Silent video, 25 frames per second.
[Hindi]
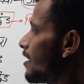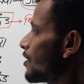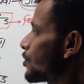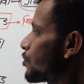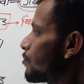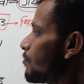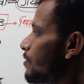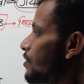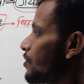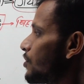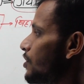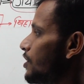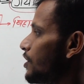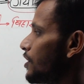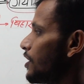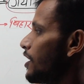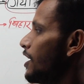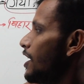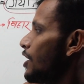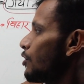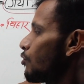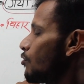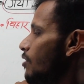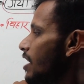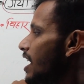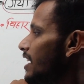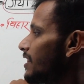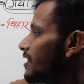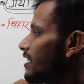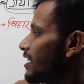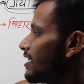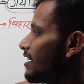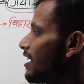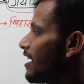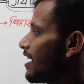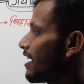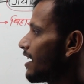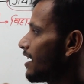लक्ष्मण जी तो याद
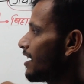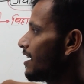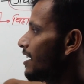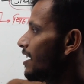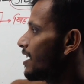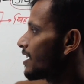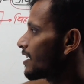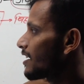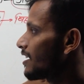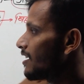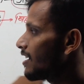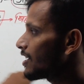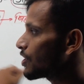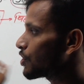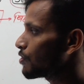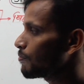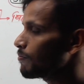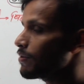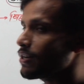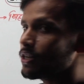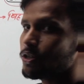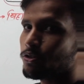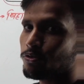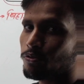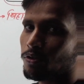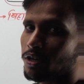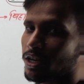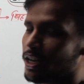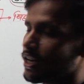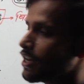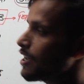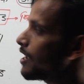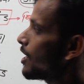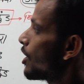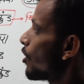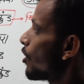रखना है कि लक्ष्मण जो है